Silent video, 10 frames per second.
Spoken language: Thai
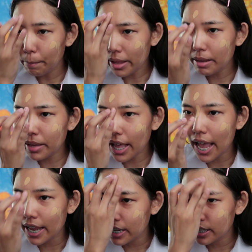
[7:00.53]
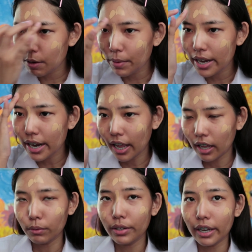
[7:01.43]
ไม่มีขายในเซเว่นนะ
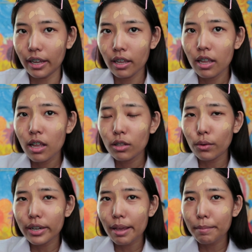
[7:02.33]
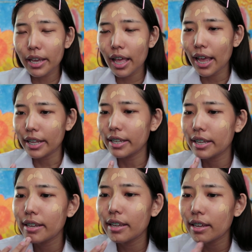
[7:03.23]
คะตัวเนี้ยมีขาย
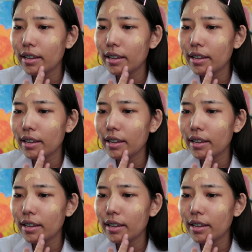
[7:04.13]
ที่